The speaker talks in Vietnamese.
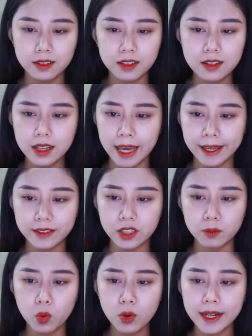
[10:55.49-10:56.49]
những kẻ
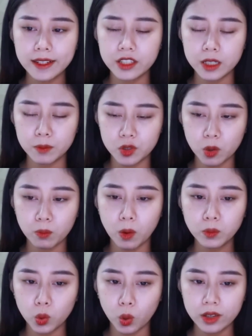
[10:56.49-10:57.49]
chỉ muốn anh chìm trong
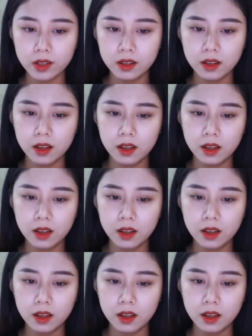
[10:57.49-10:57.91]
bóng tối